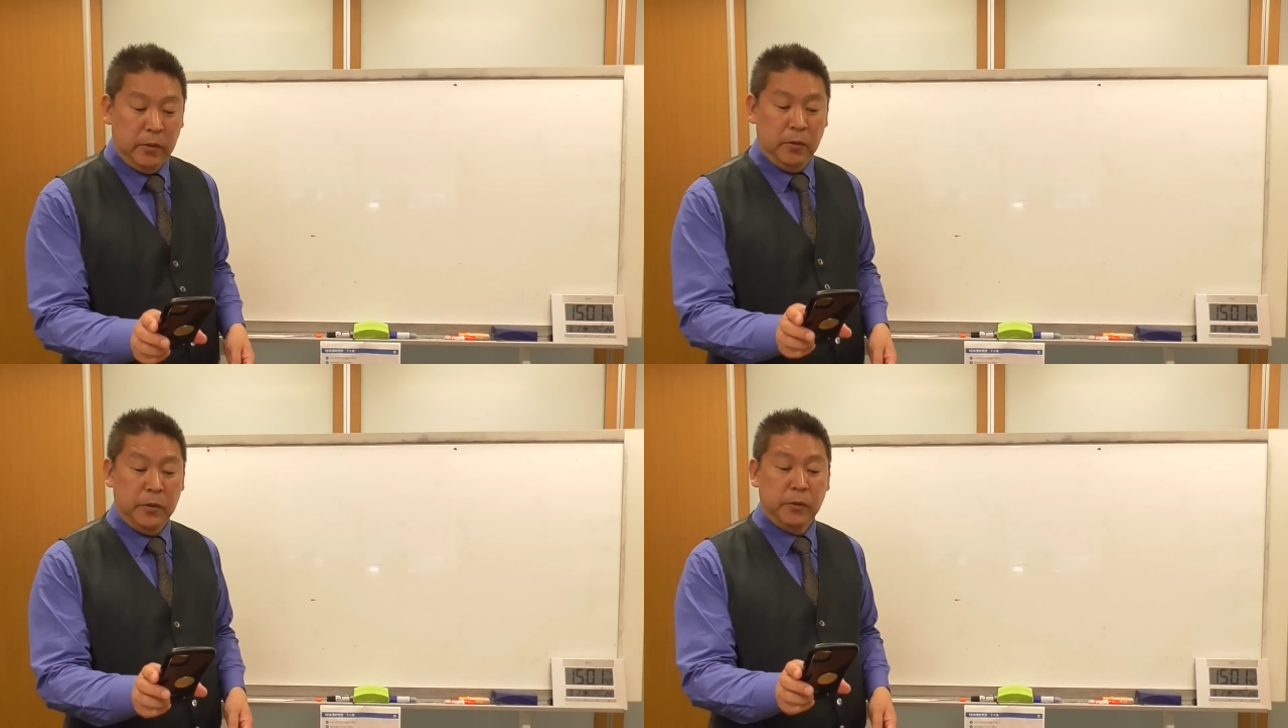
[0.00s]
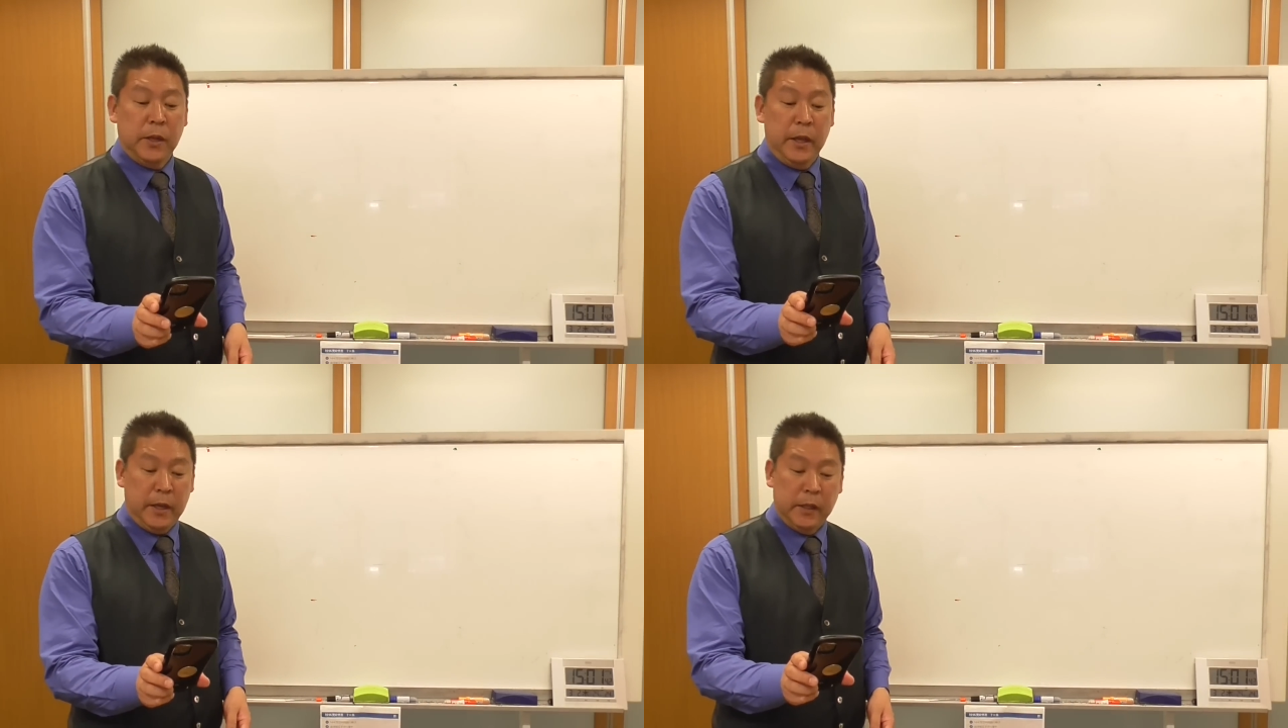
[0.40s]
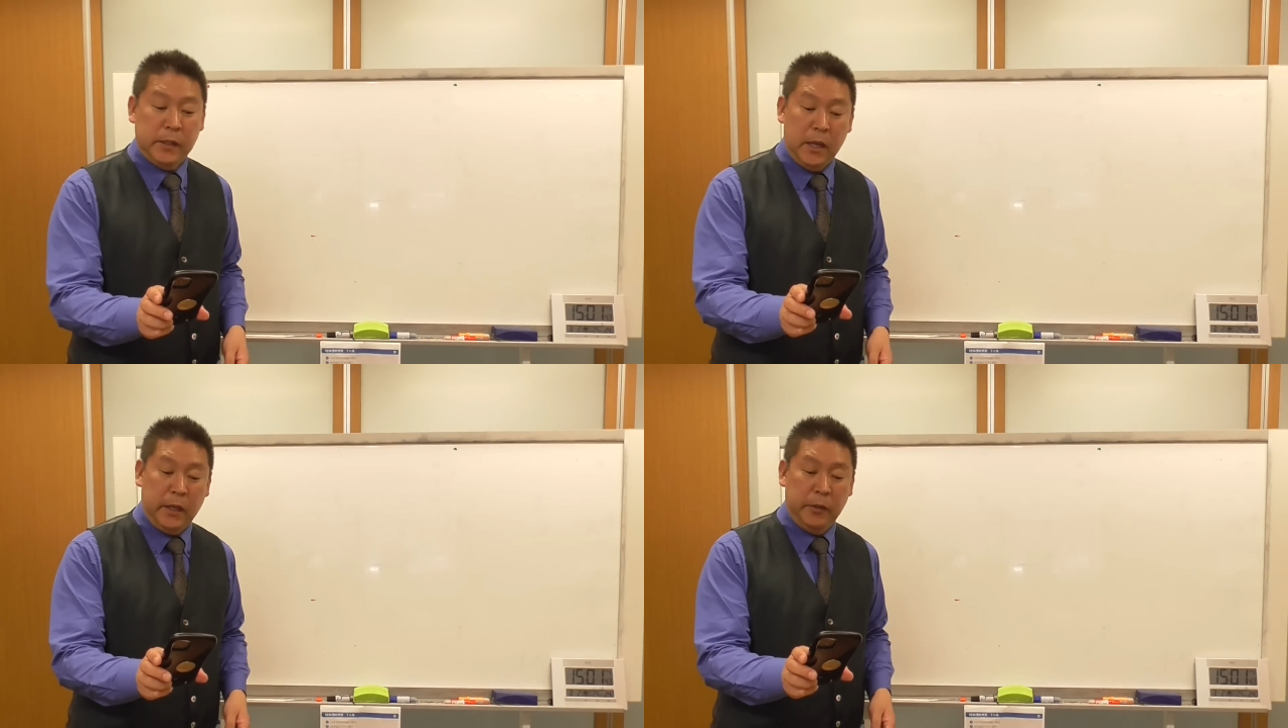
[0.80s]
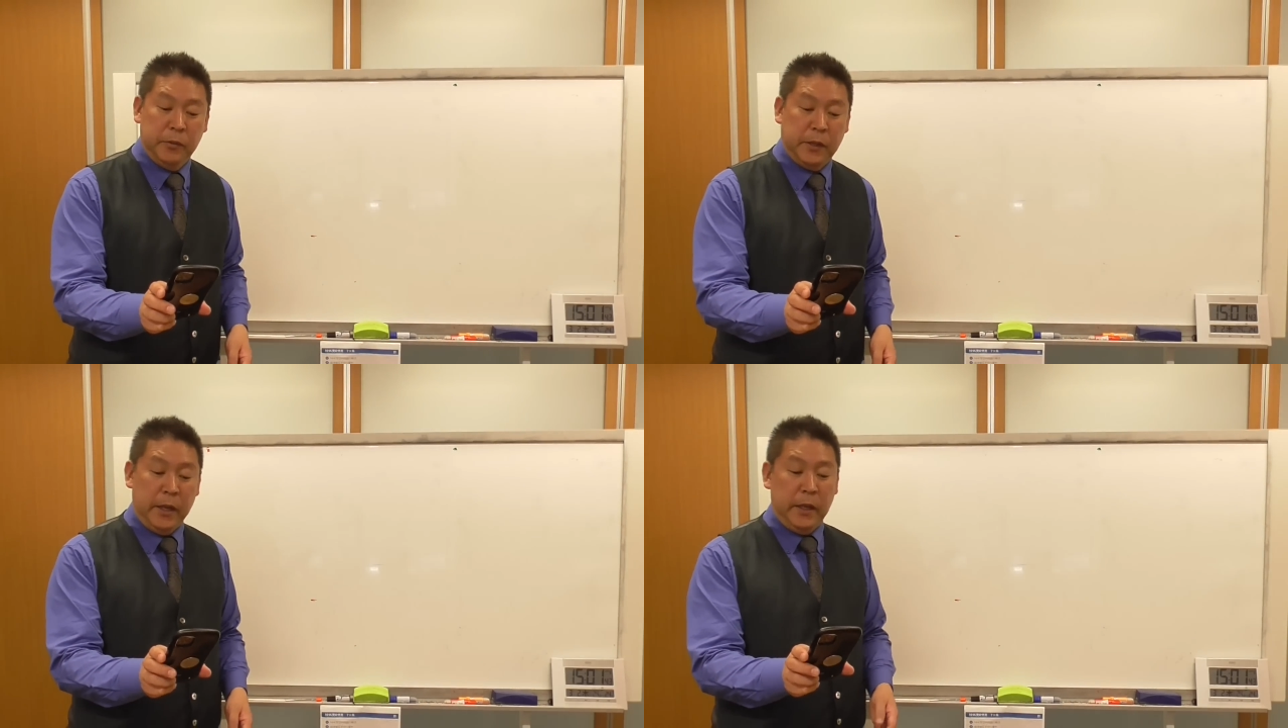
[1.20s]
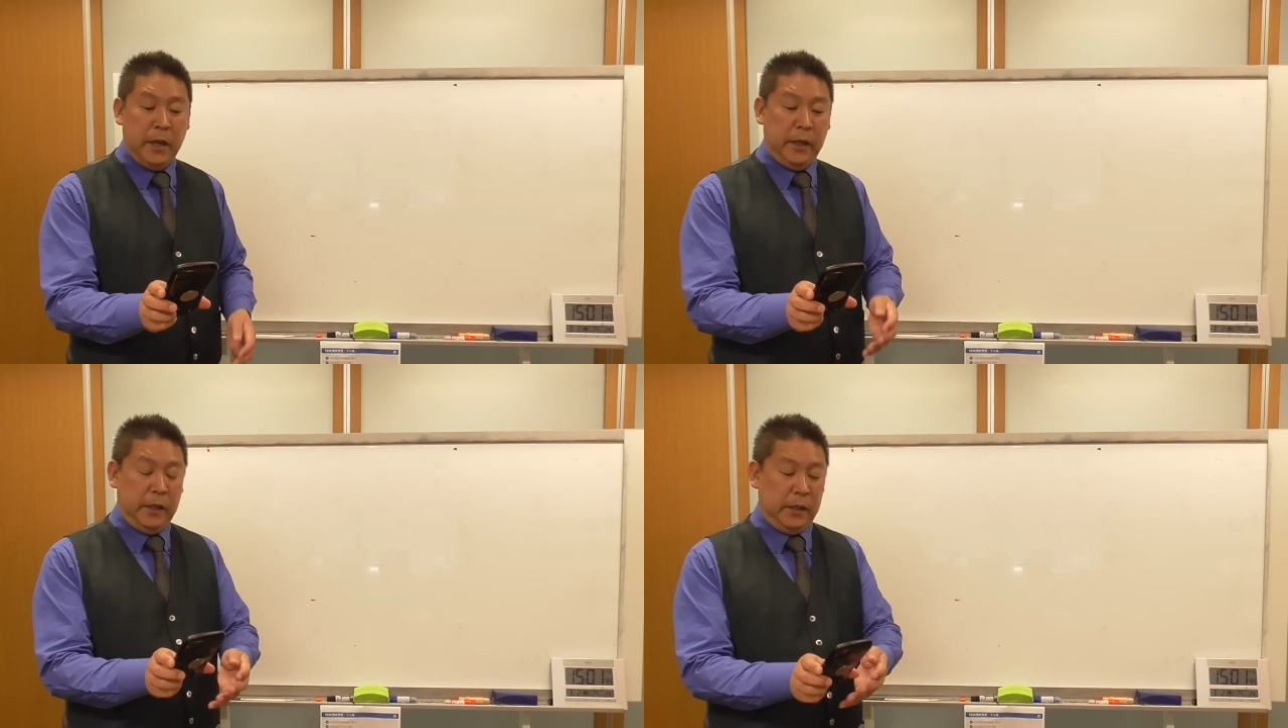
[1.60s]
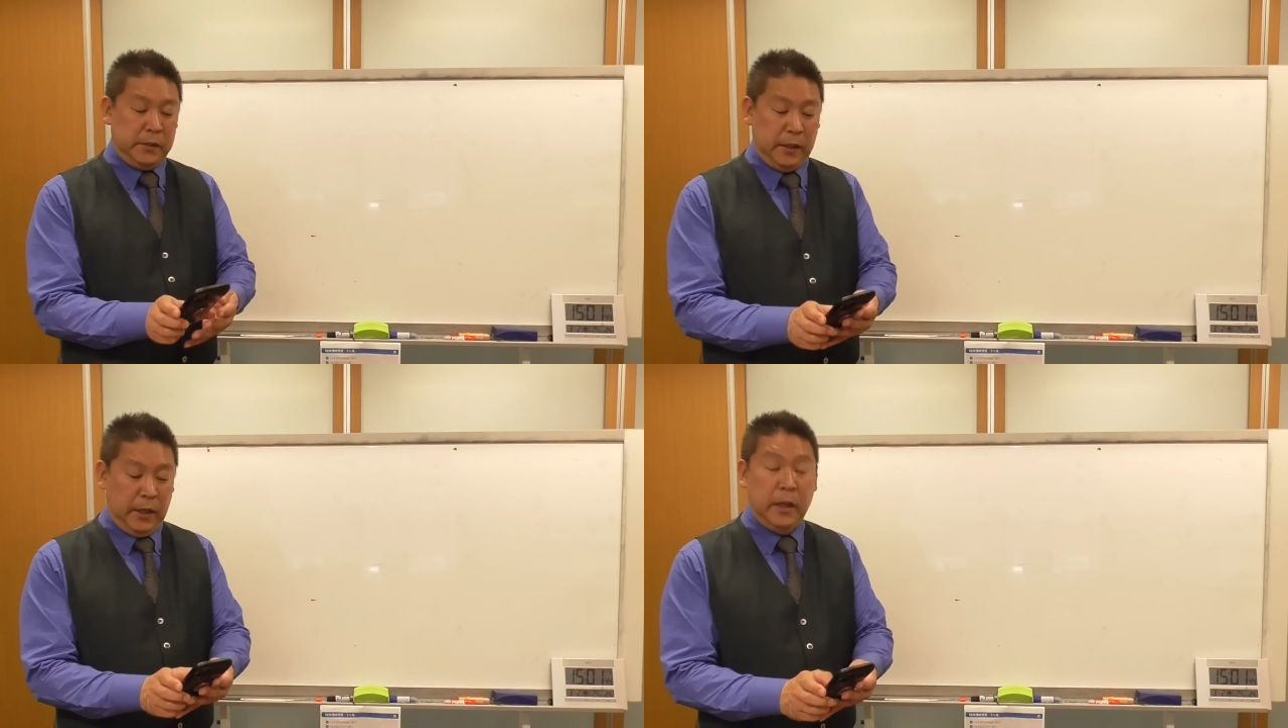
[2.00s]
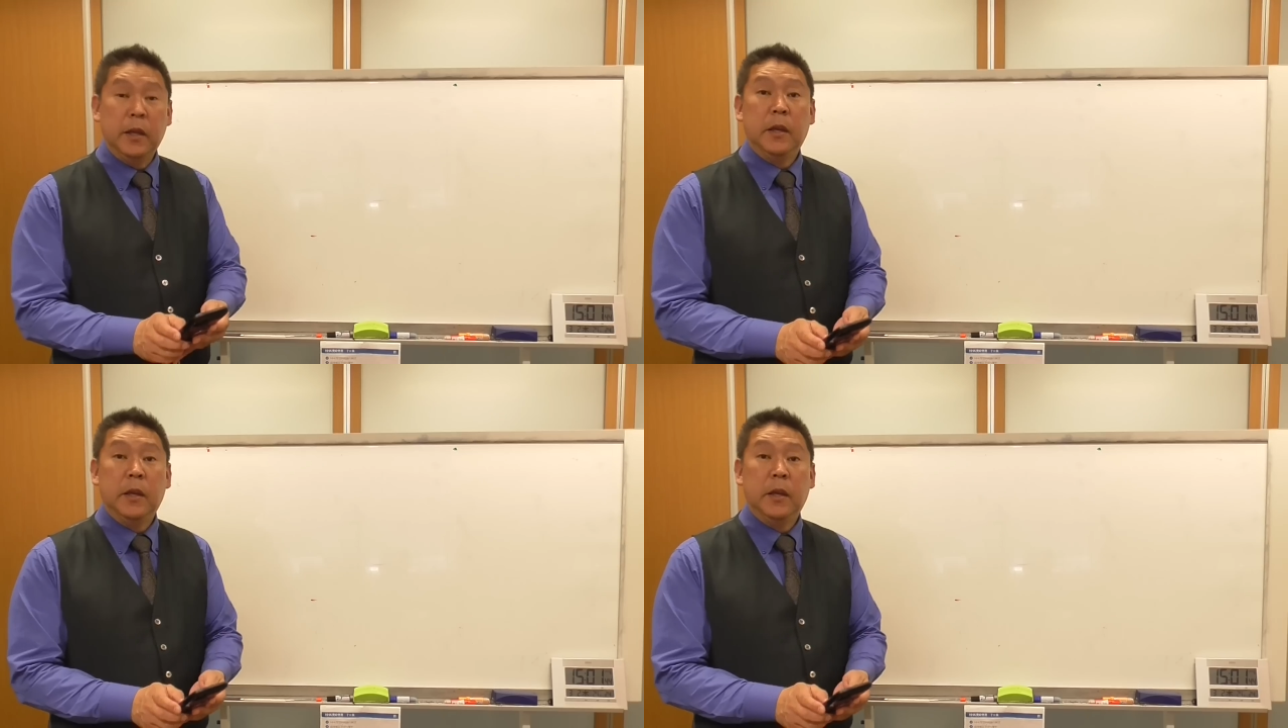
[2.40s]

の予算委員会参議院の予算委員会でですね、